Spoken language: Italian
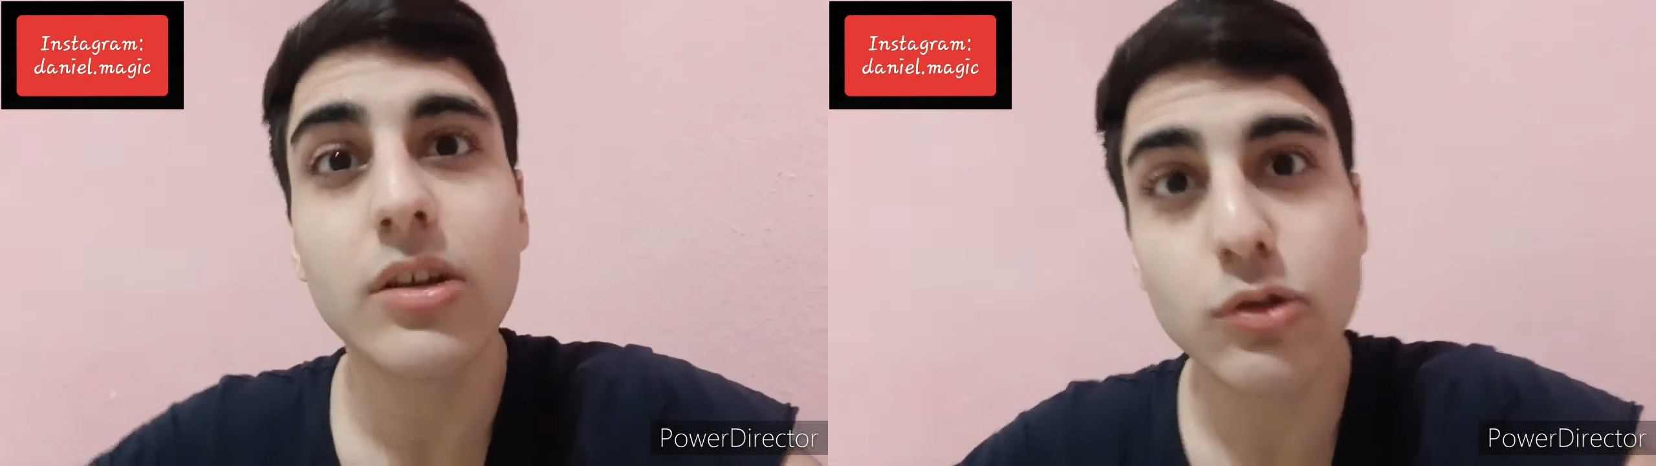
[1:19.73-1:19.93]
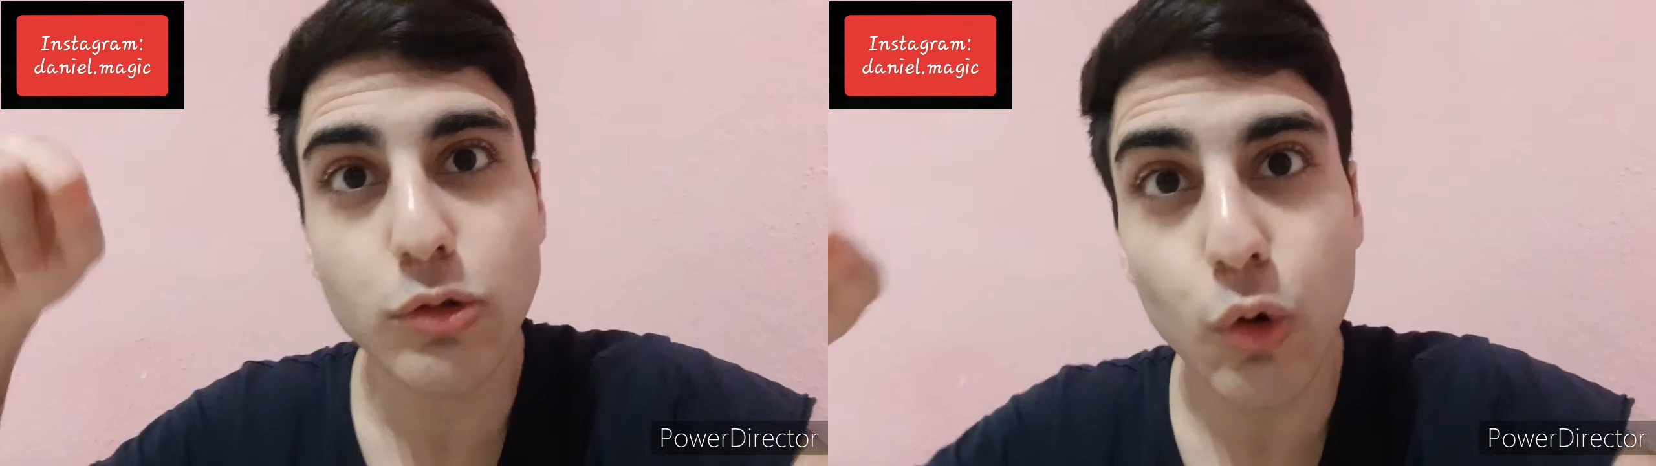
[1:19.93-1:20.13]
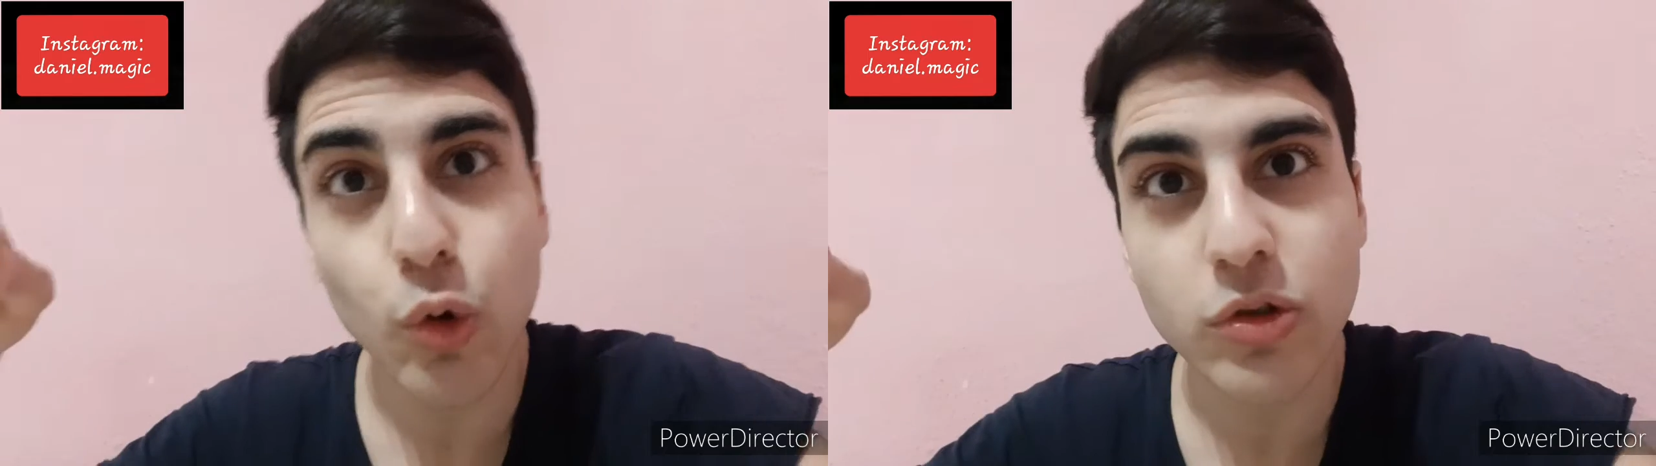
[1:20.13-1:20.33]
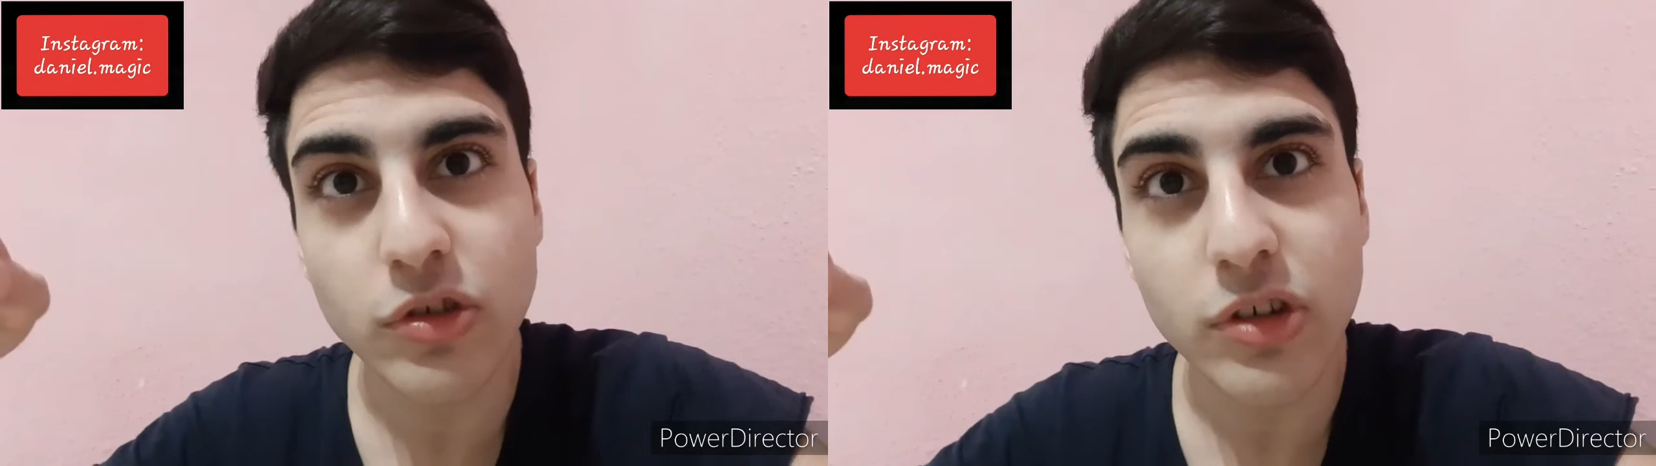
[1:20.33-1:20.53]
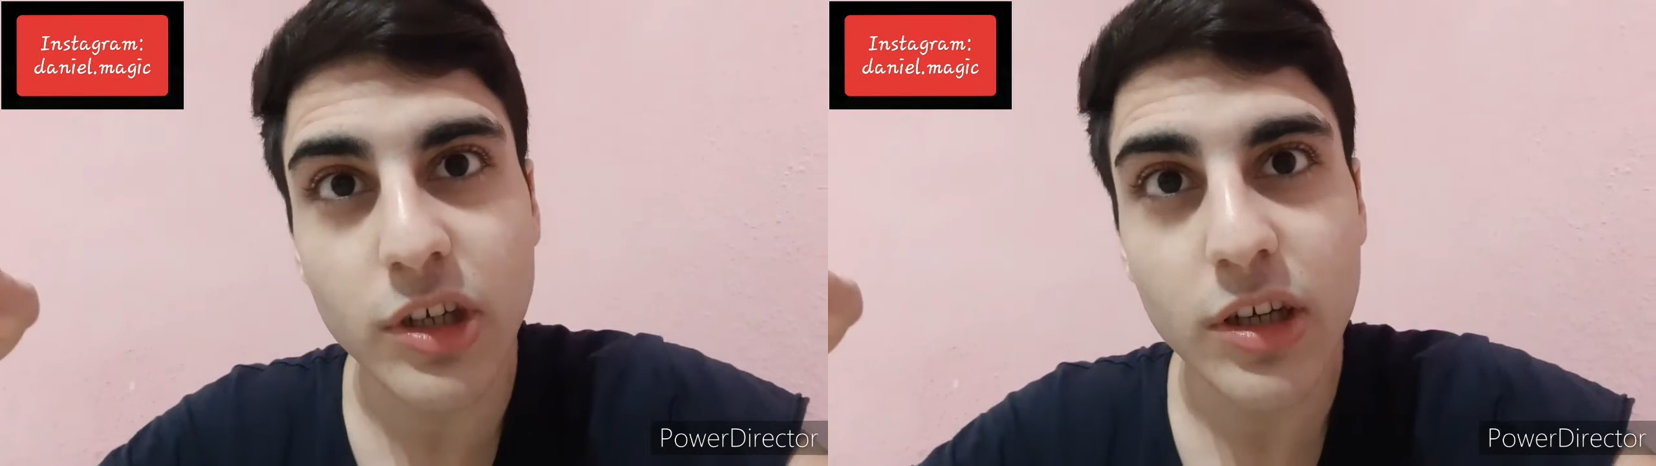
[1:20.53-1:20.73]

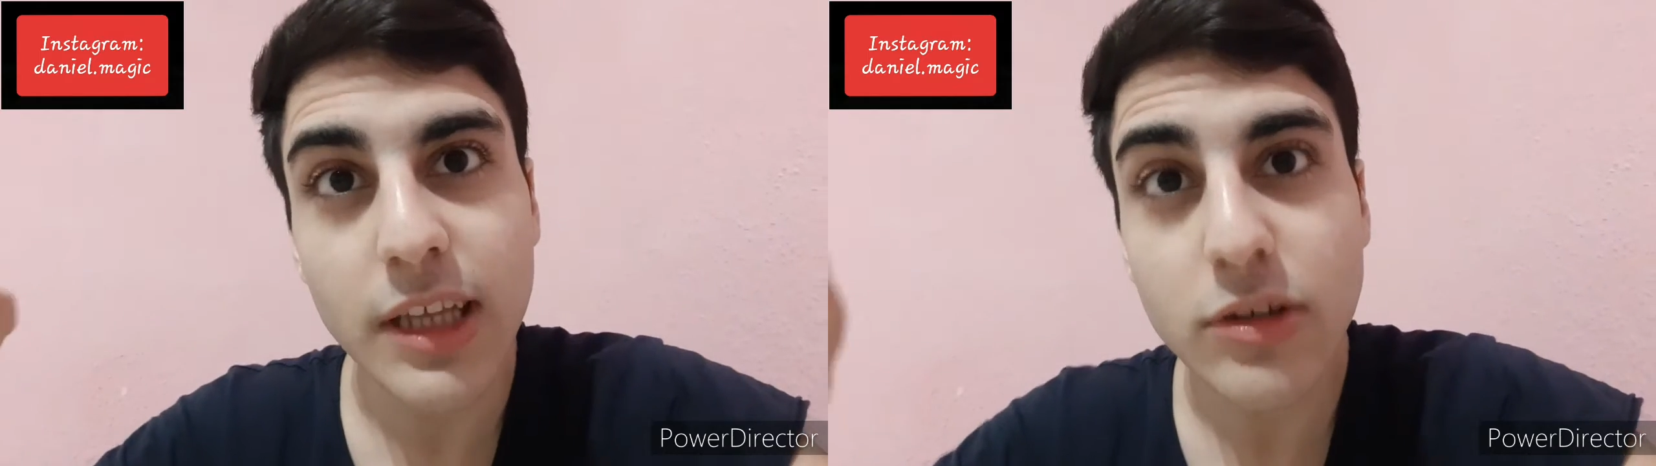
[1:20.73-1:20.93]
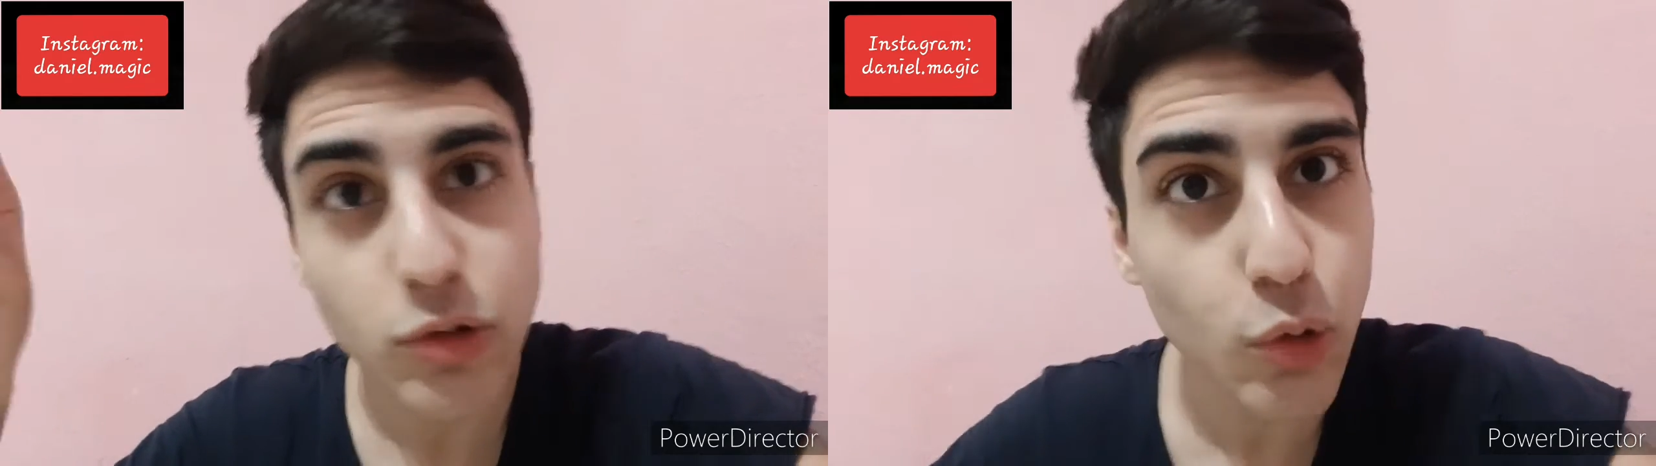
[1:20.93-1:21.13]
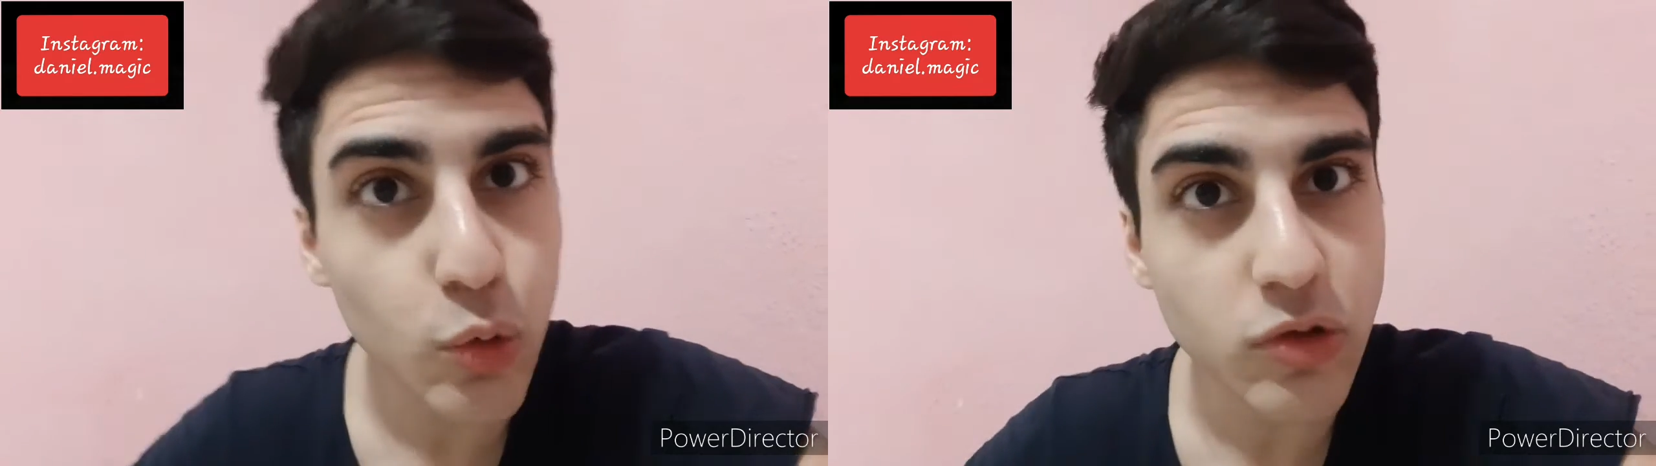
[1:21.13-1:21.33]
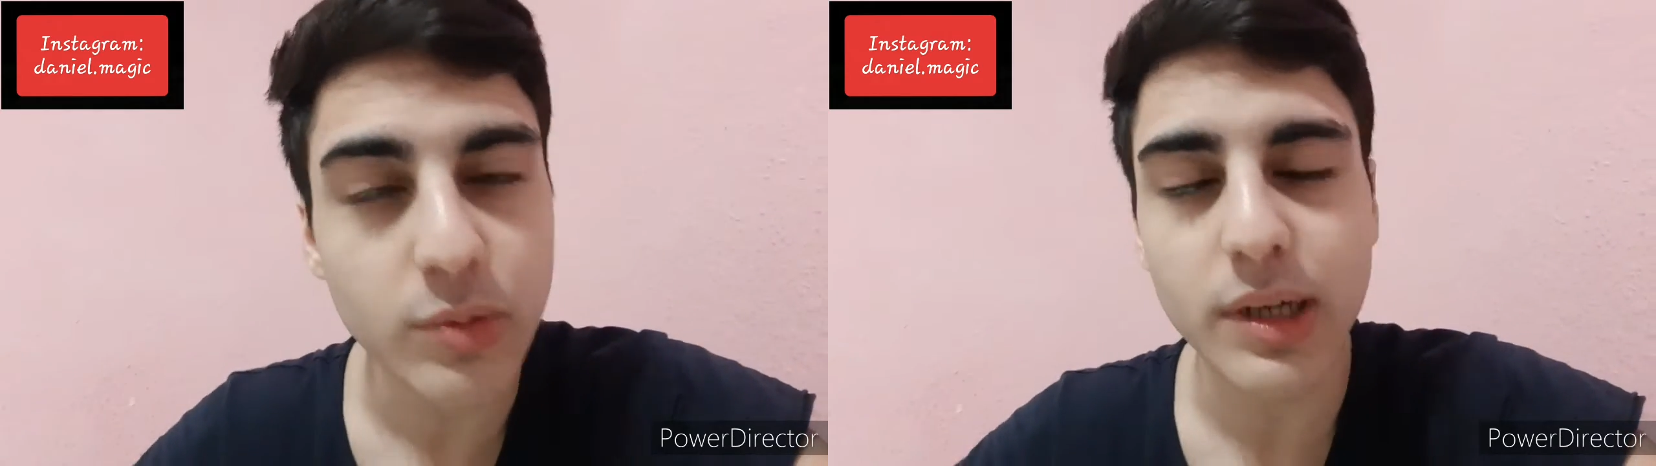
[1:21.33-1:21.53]
Struzzi. Dei struzzi